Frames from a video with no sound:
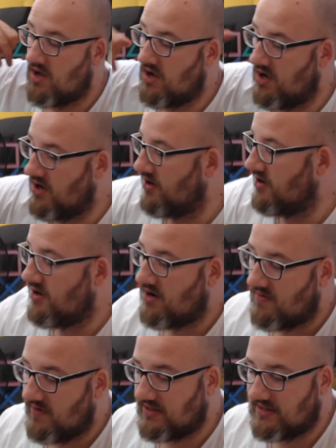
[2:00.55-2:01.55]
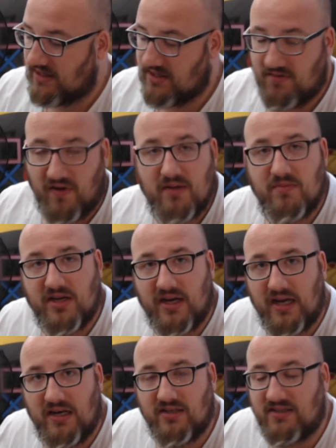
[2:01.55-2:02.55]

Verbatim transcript: Äh, wie gesagt, ich werde mich erkenntlich